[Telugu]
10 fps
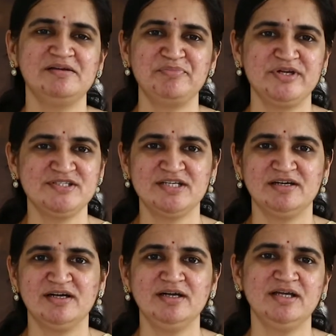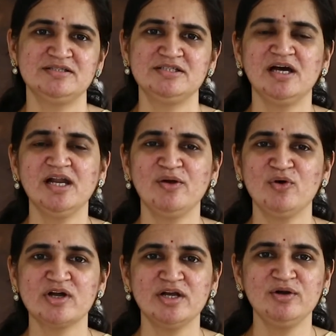ప్రశ్న అంటే చాలా
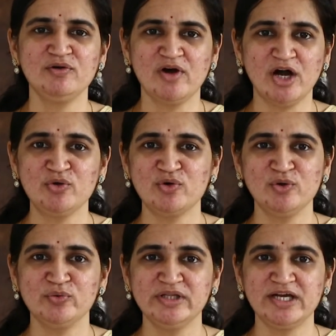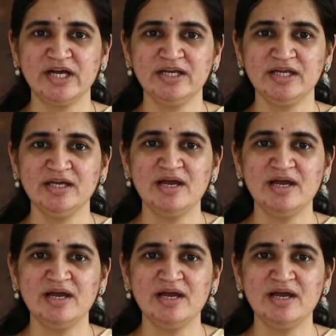లోకంలో వాడుకలో ఉంది కానీ